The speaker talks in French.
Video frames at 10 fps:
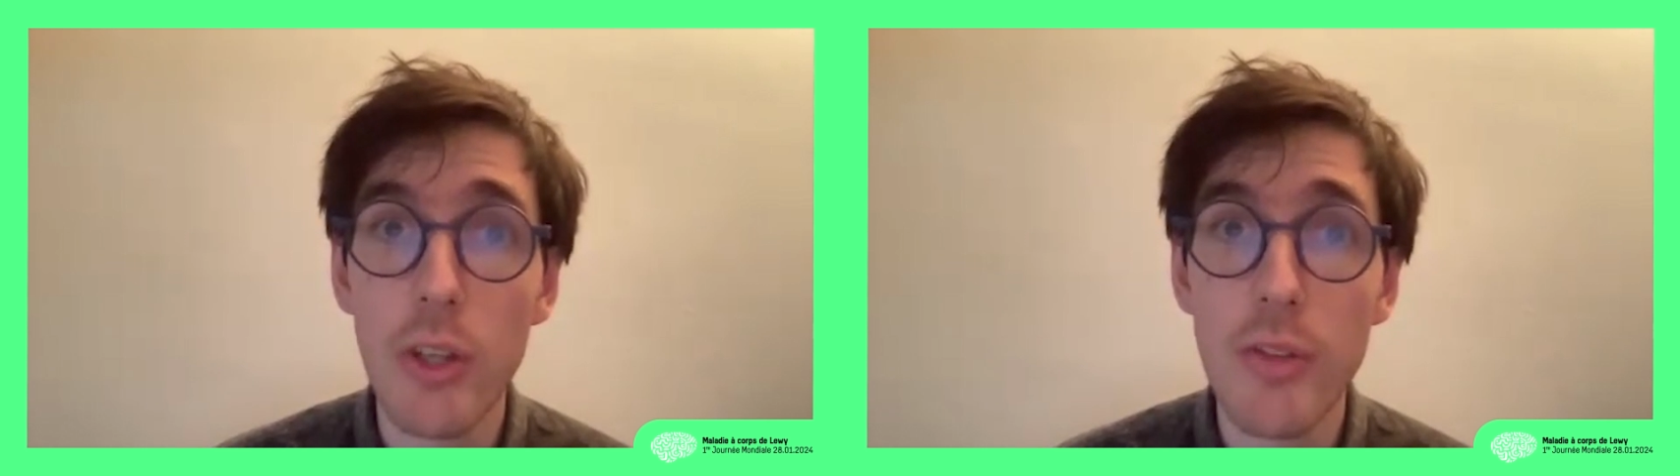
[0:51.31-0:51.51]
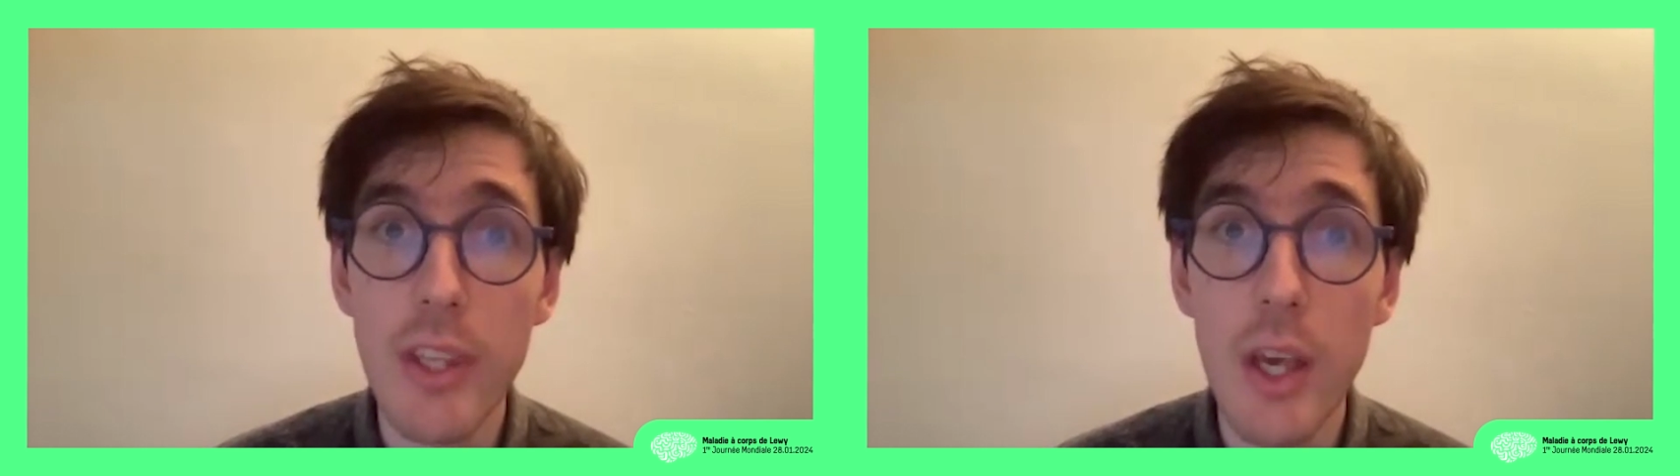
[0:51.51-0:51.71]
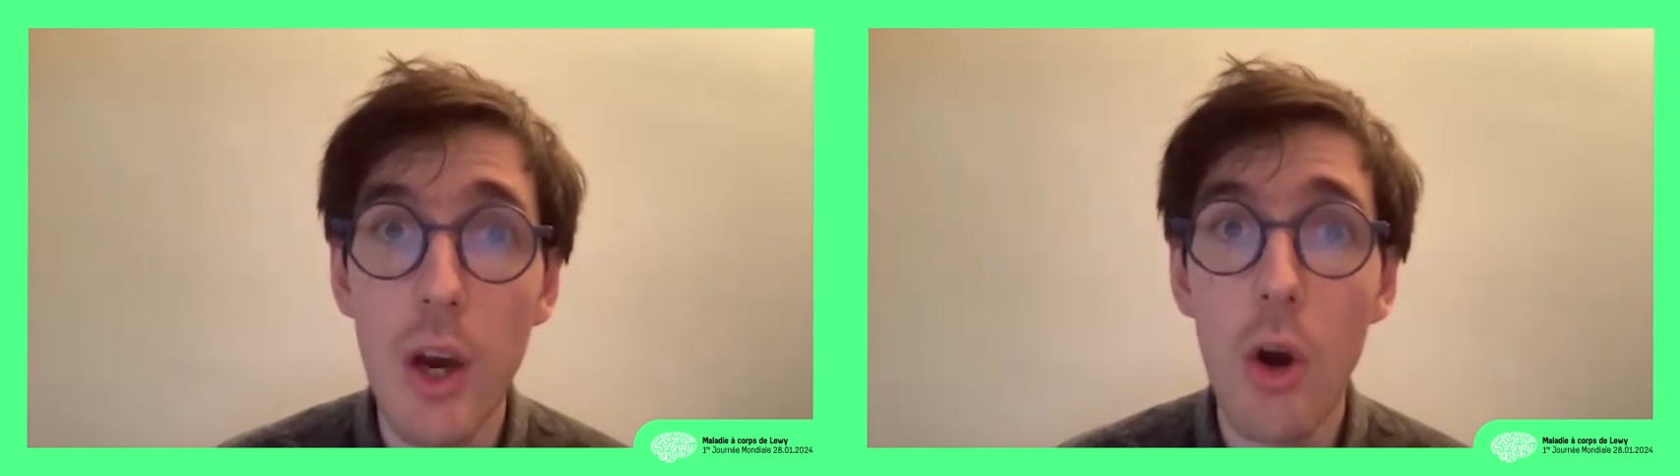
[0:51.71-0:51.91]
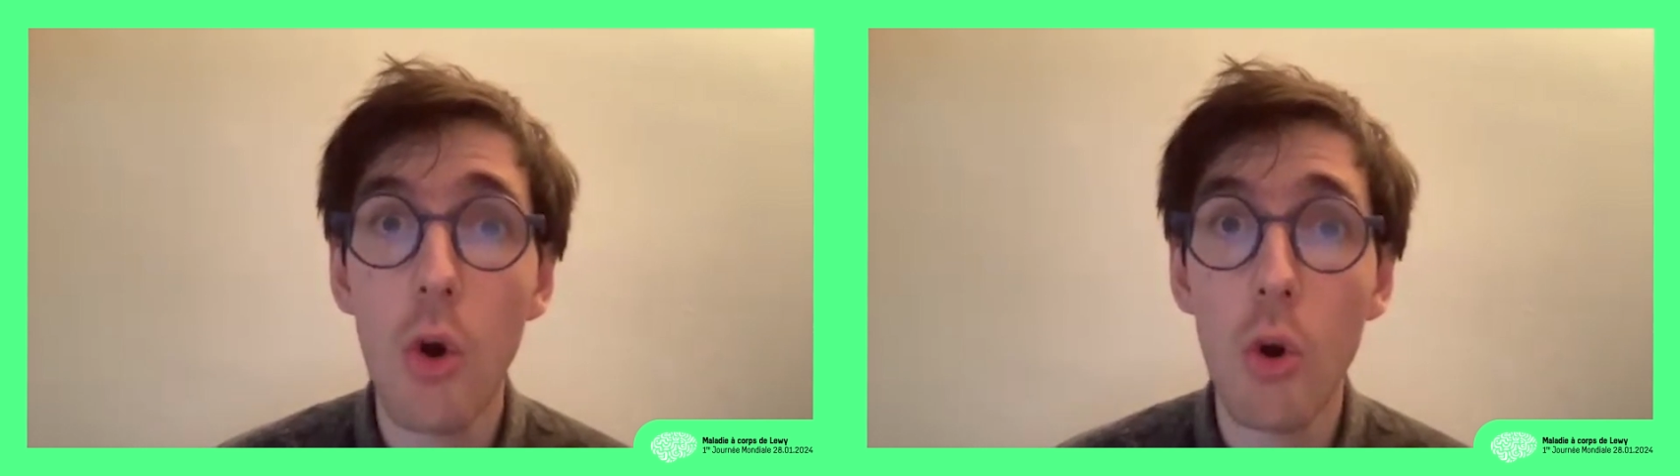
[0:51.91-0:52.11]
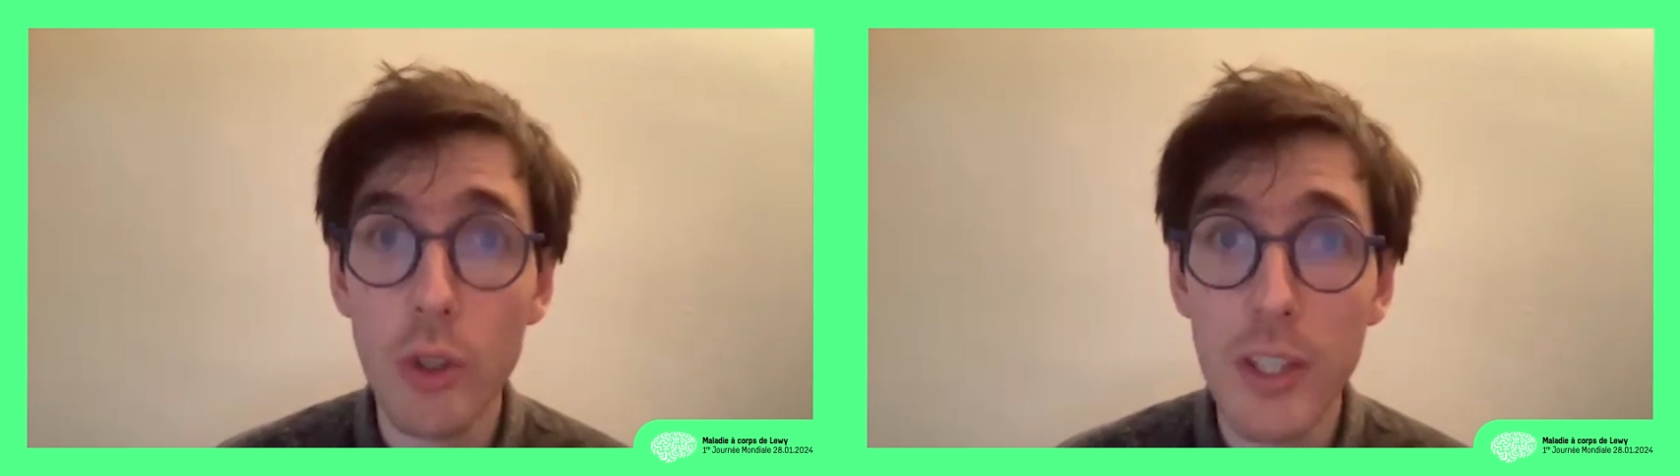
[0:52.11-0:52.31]
de Lévis
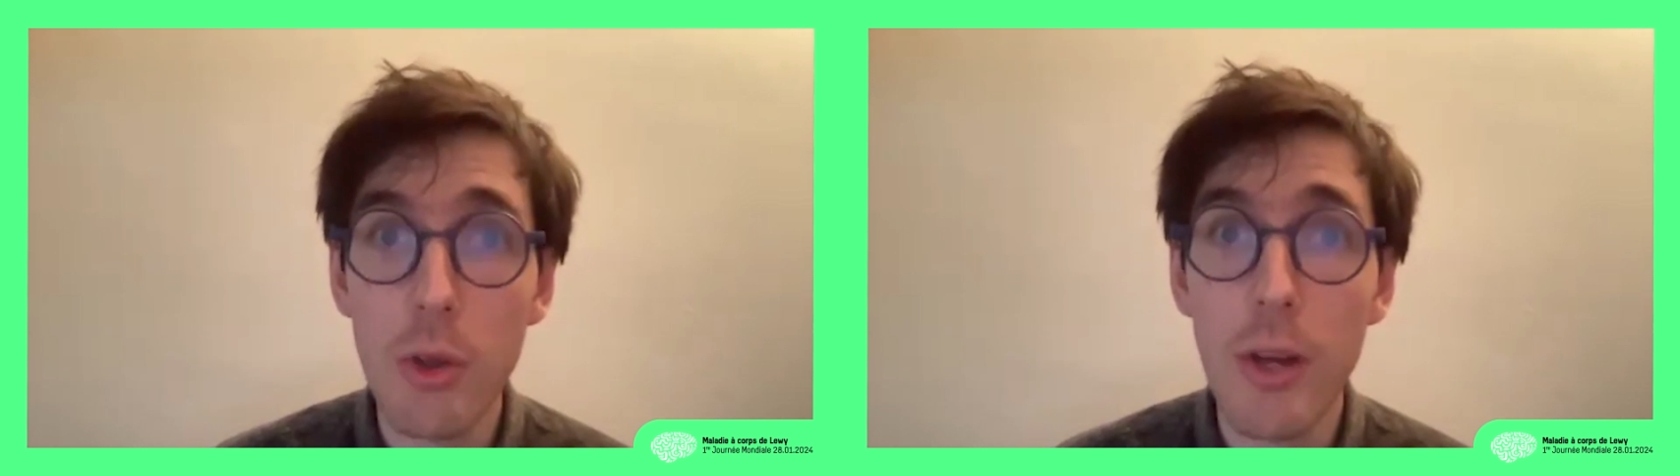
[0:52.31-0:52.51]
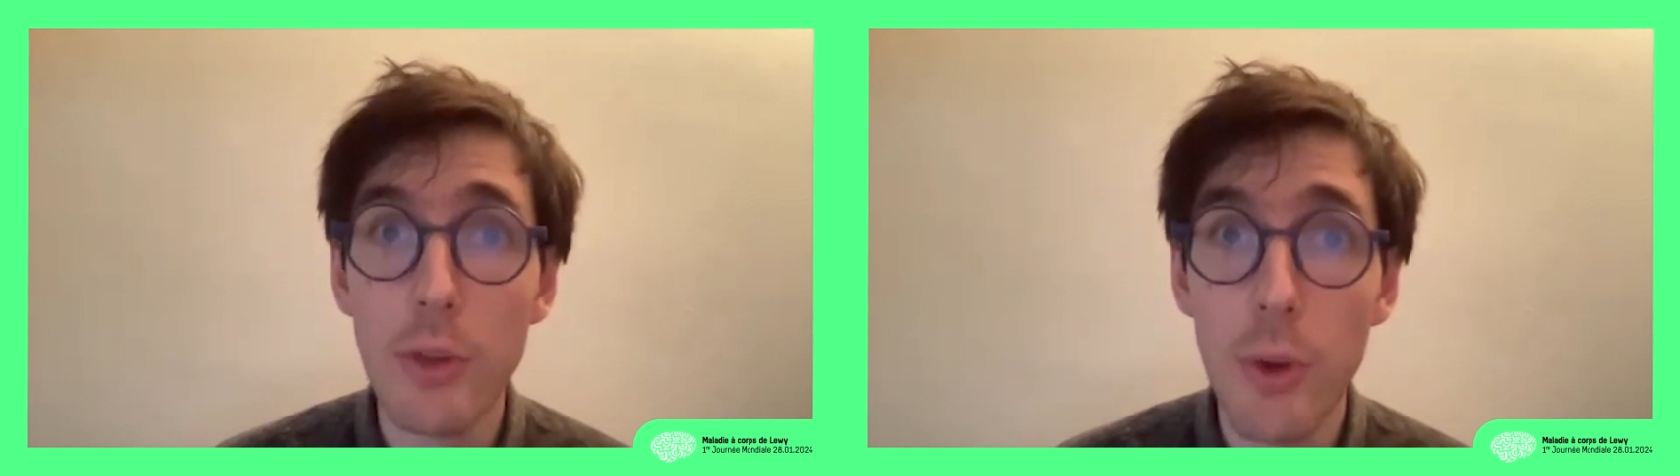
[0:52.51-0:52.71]
aux côtés de la